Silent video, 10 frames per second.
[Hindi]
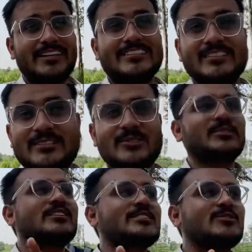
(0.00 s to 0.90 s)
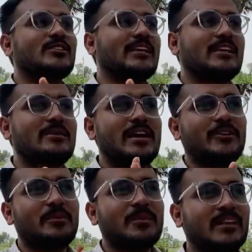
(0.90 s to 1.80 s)
रिएक्शन जरूर से जरूर देखना भाई
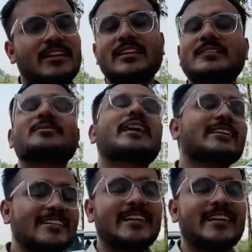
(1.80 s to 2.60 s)
और बताना तब कैसे